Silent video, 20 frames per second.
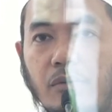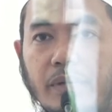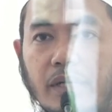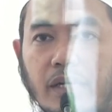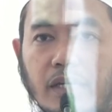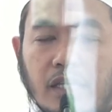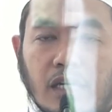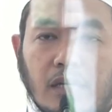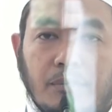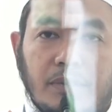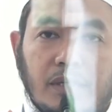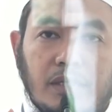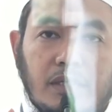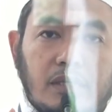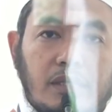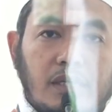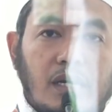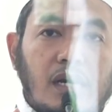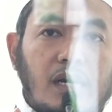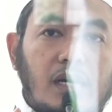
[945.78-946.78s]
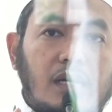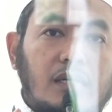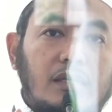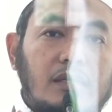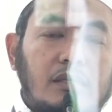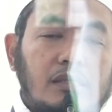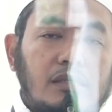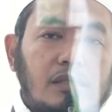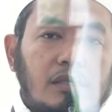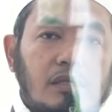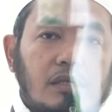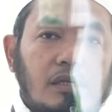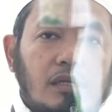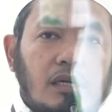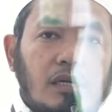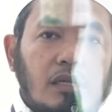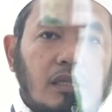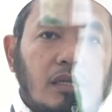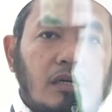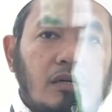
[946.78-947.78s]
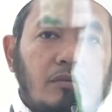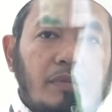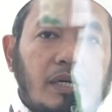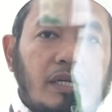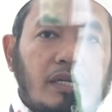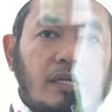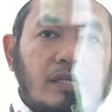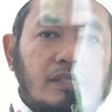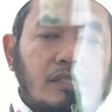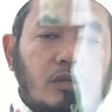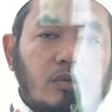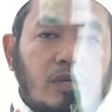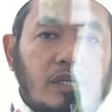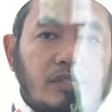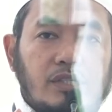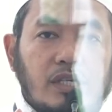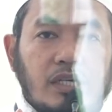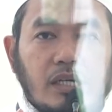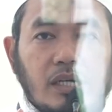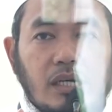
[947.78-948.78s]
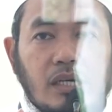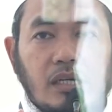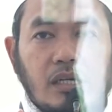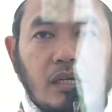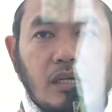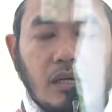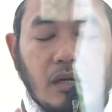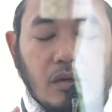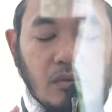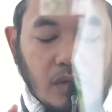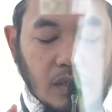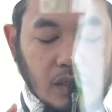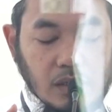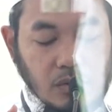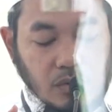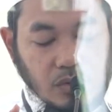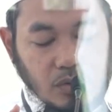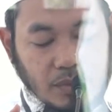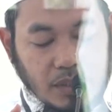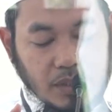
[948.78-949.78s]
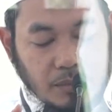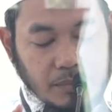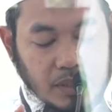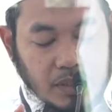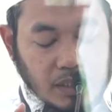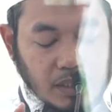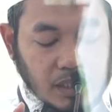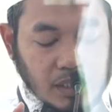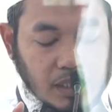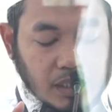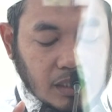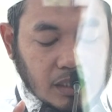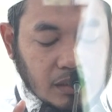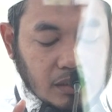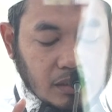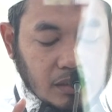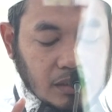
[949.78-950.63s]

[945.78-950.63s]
wa min adabin nar Allahumma inna nas'alukal jannah wa na'udzubika minan nar